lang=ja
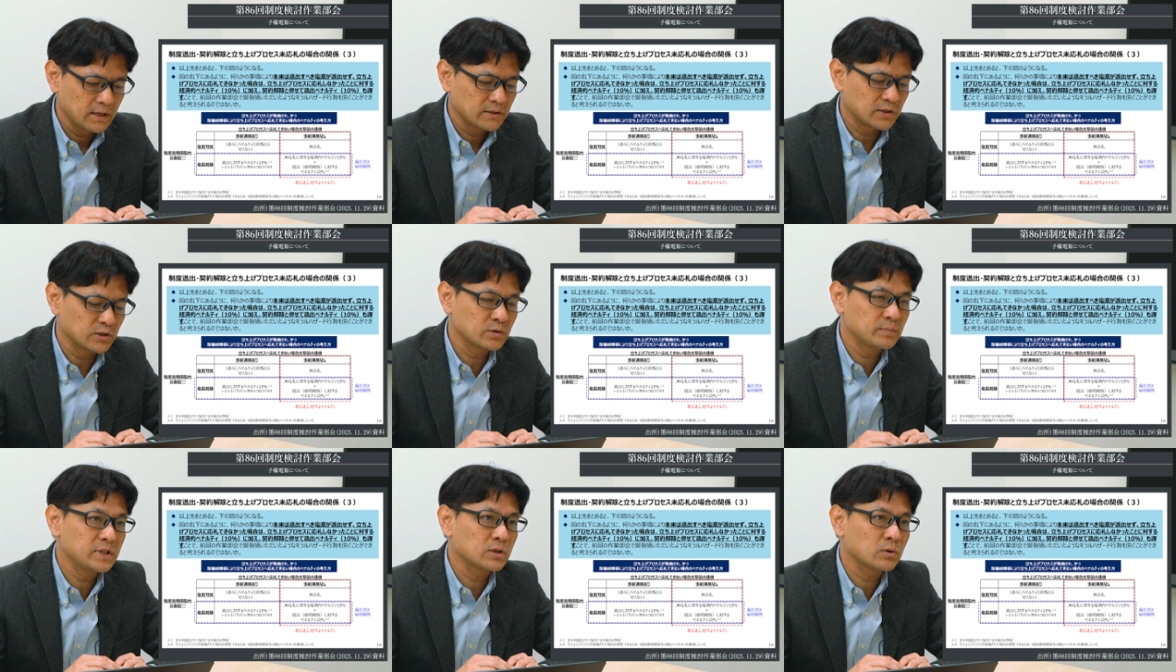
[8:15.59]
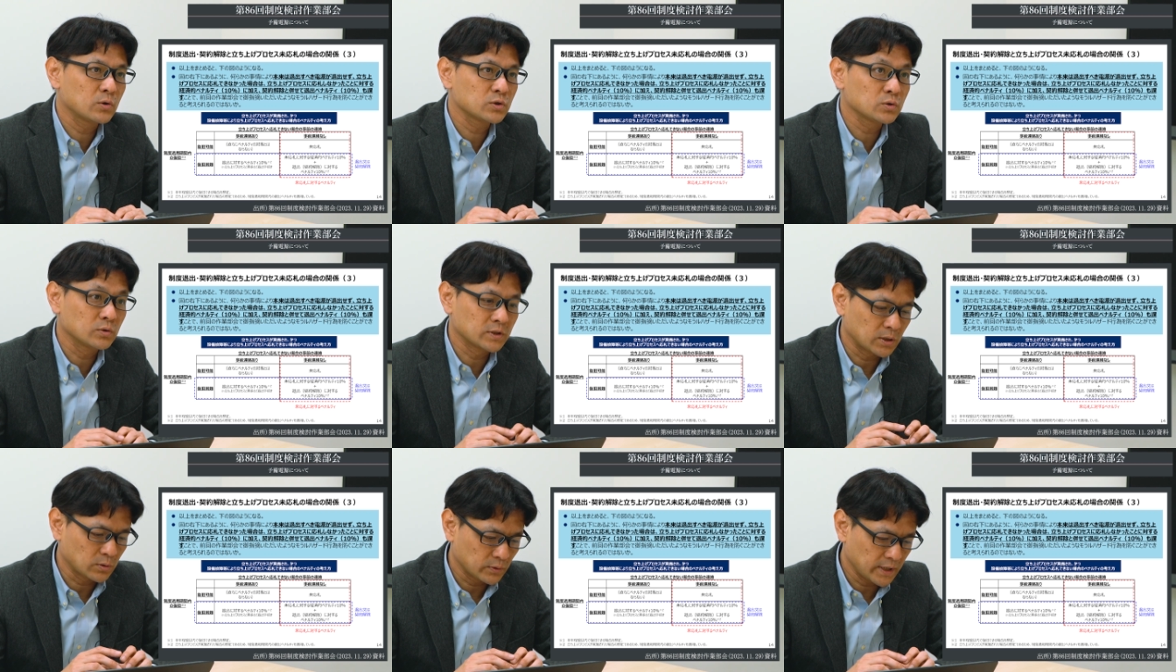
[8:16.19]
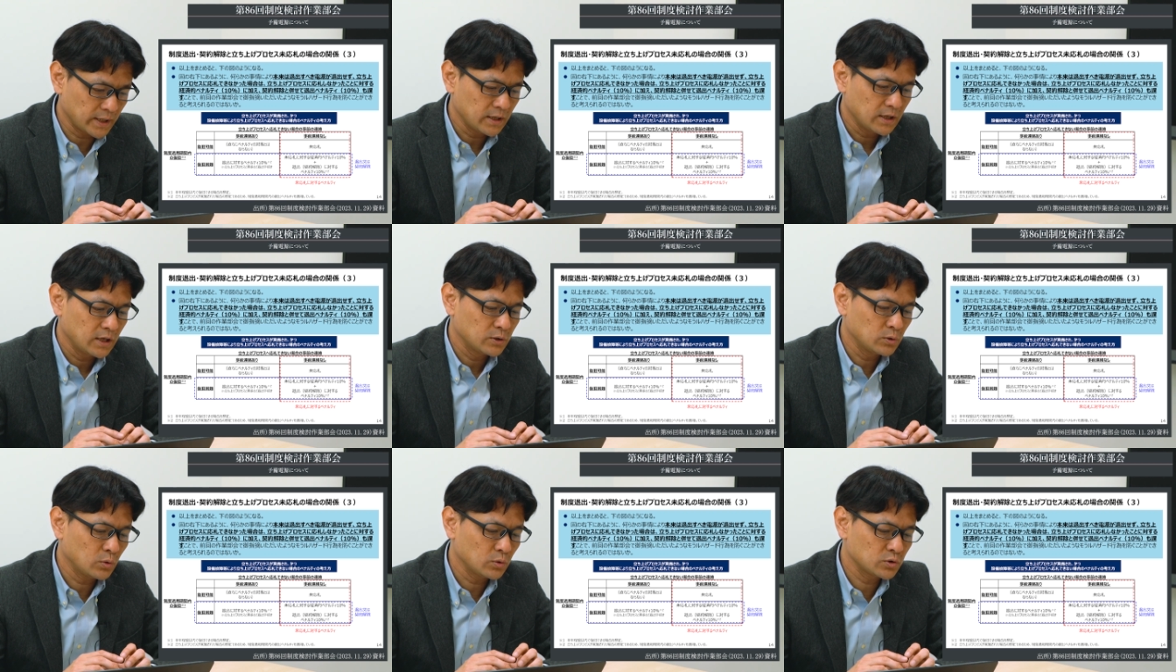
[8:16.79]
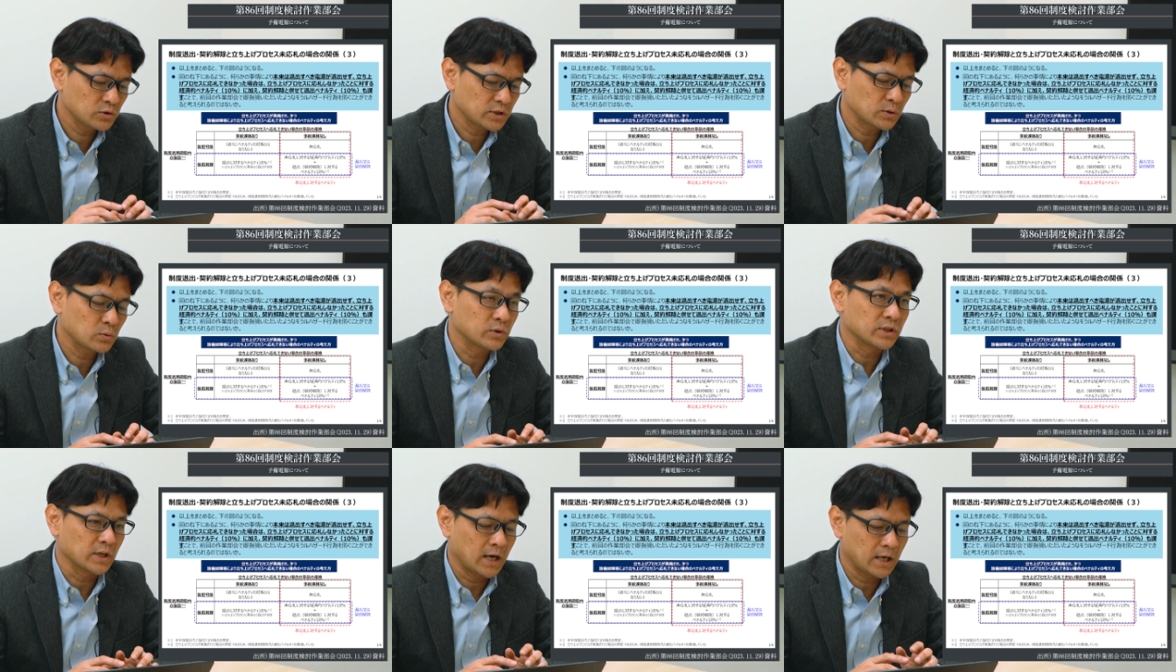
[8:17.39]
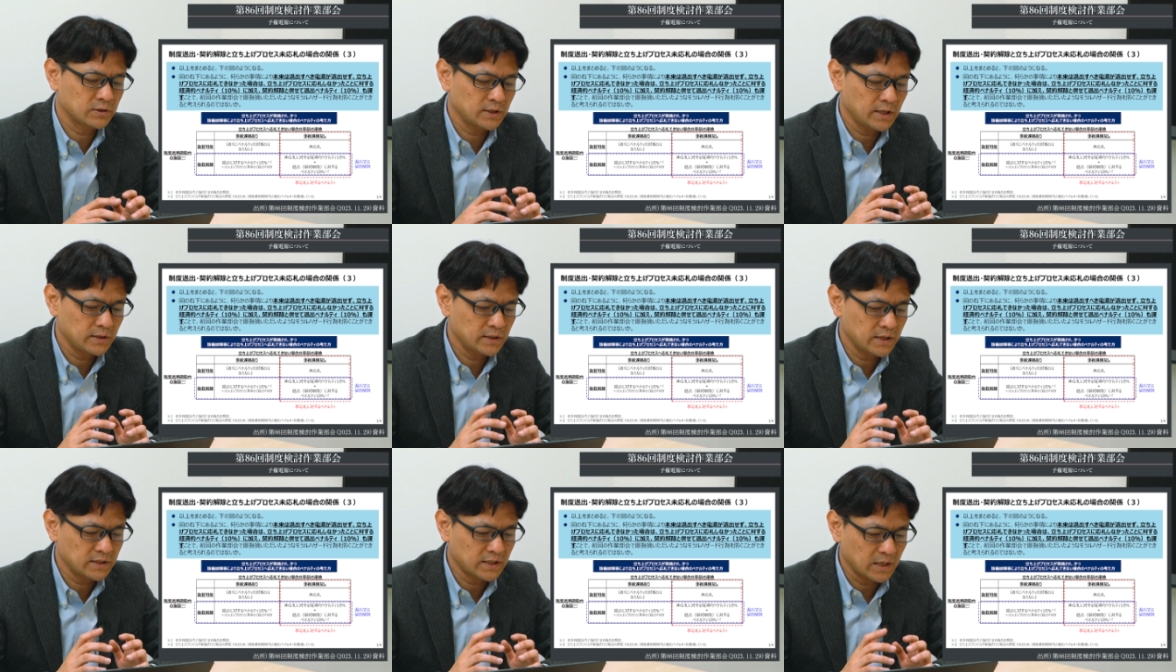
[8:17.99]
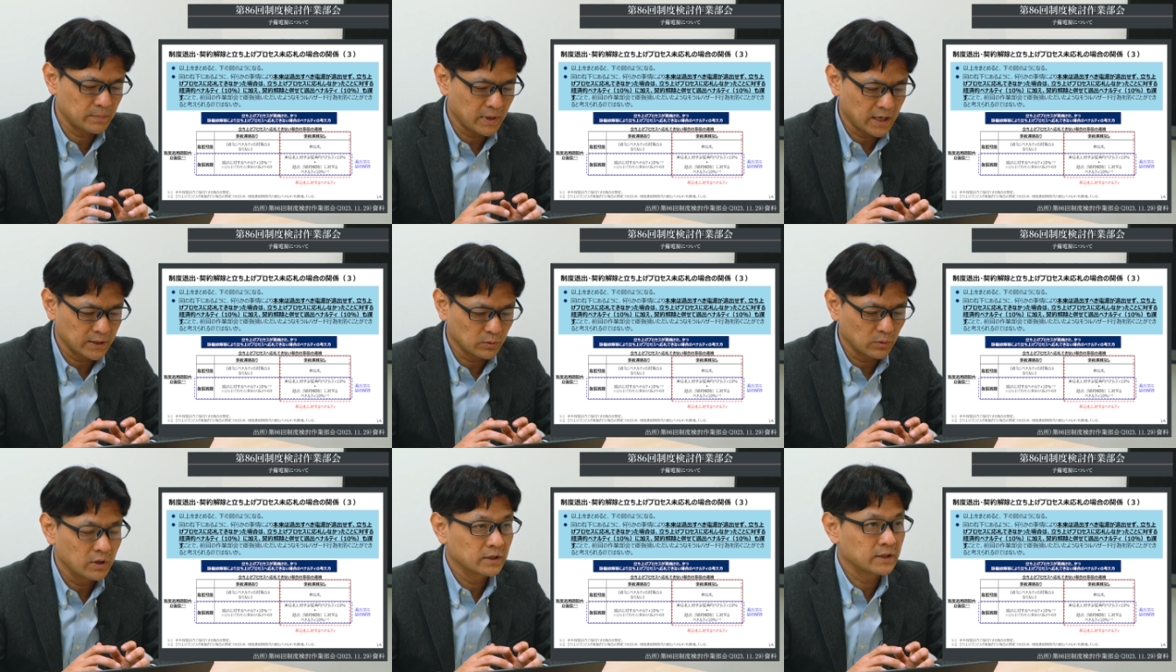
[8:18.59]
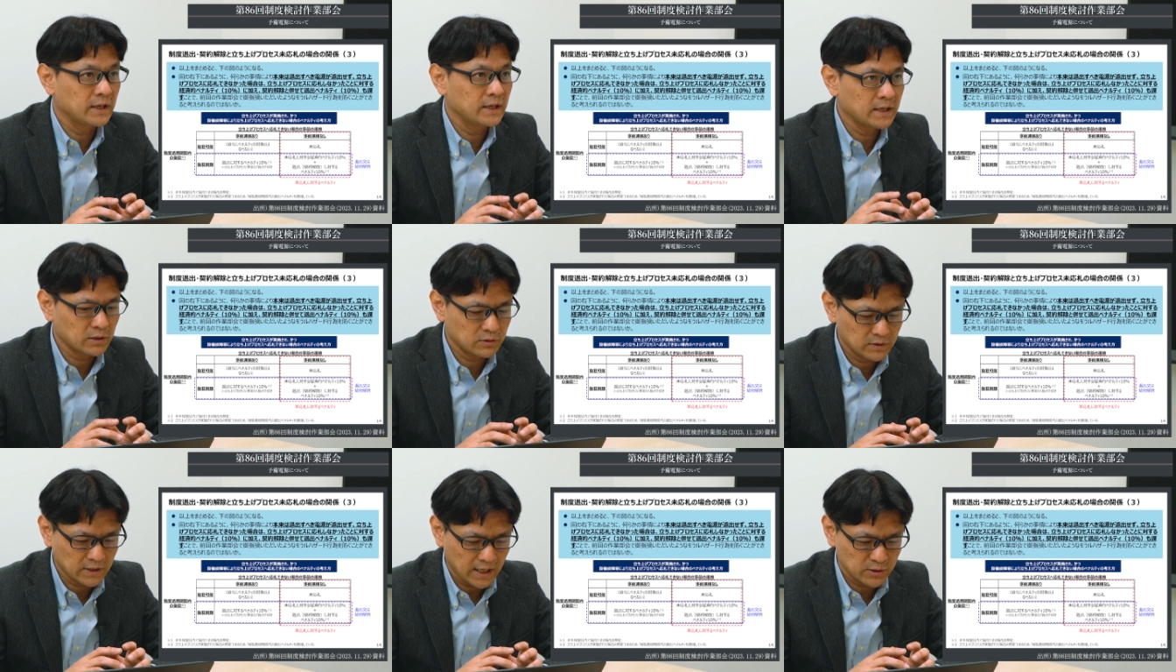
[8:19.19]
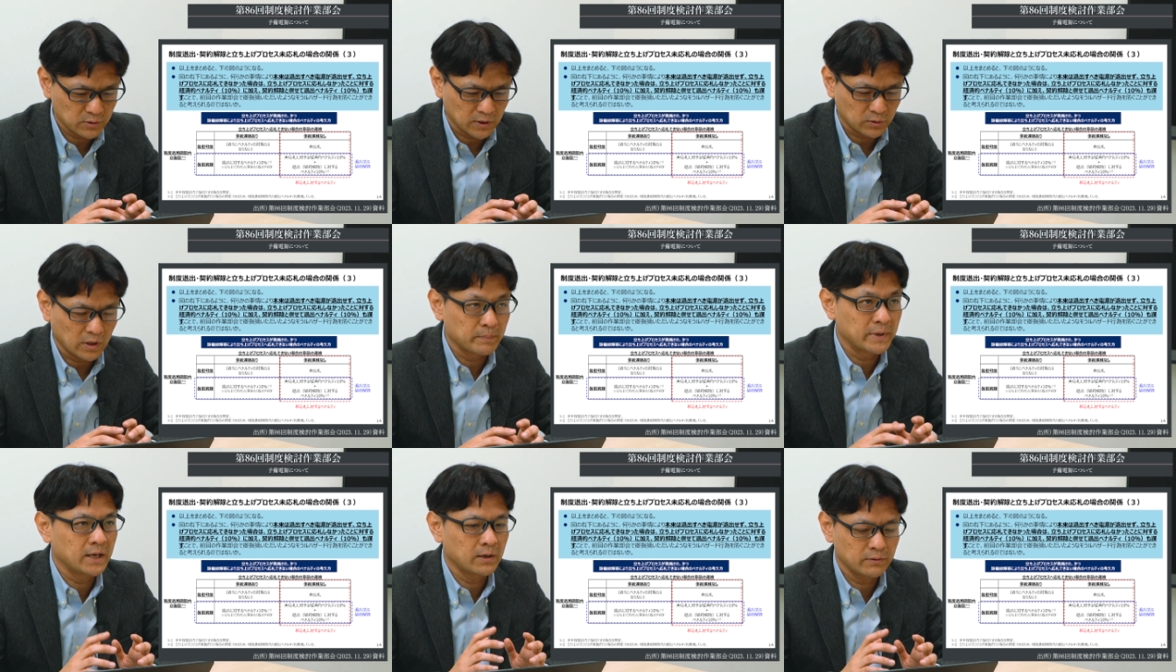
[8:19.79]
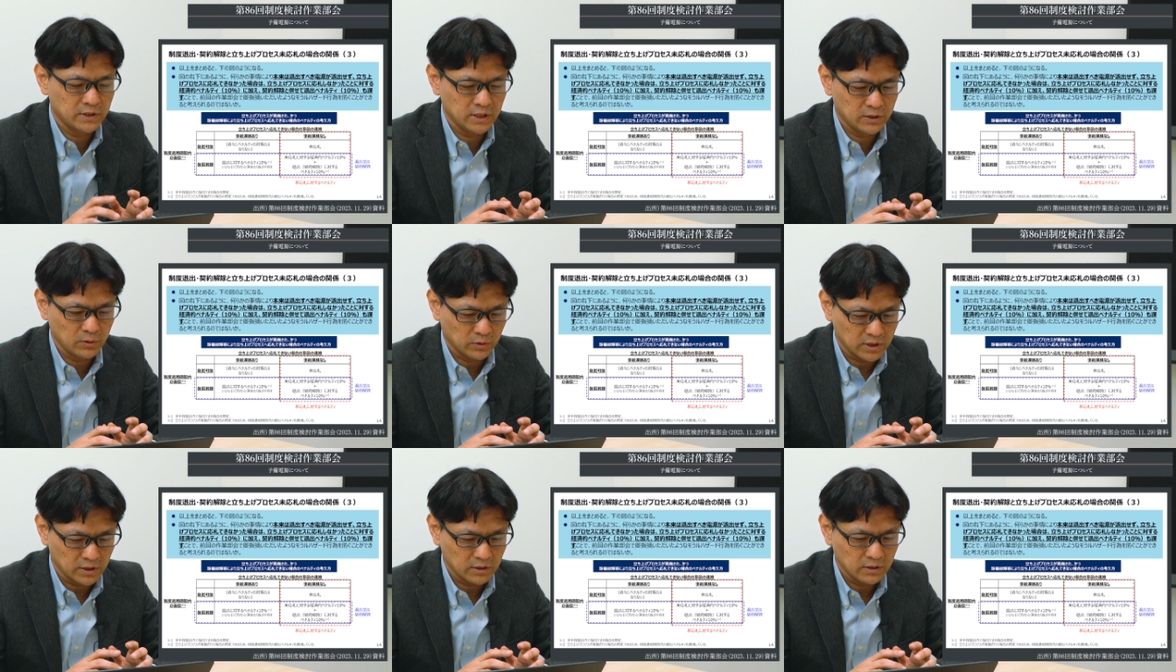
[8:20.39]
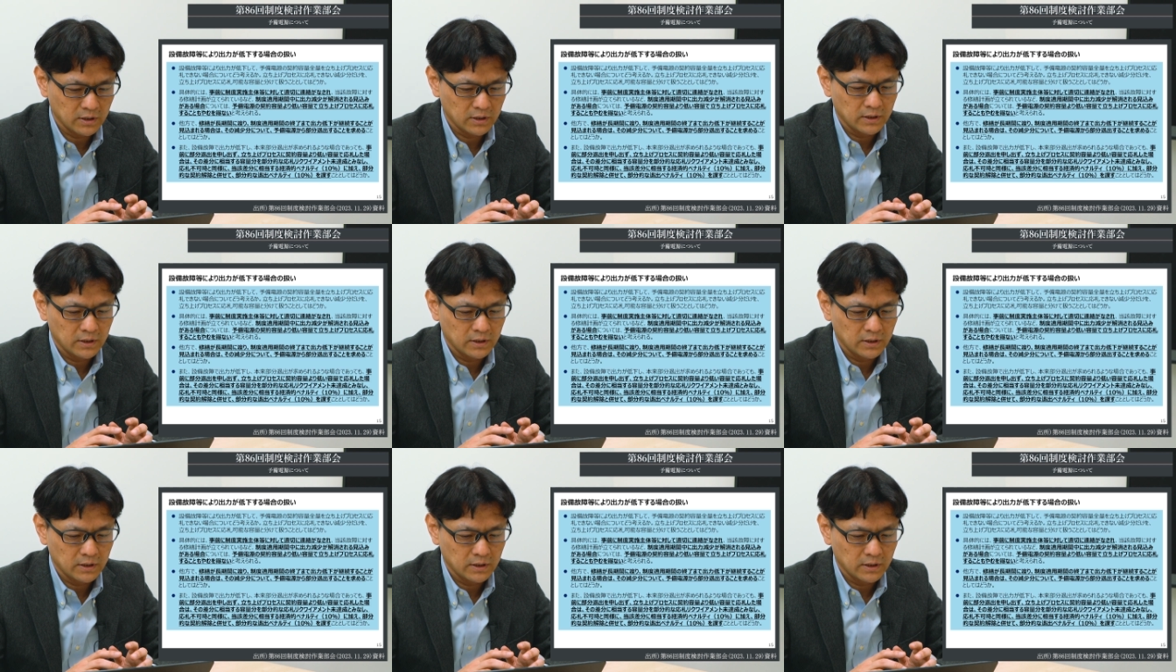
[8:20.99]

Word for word: 設備故障などで要求した通りに発電できない場合の契約解除だとかペナルティ料金、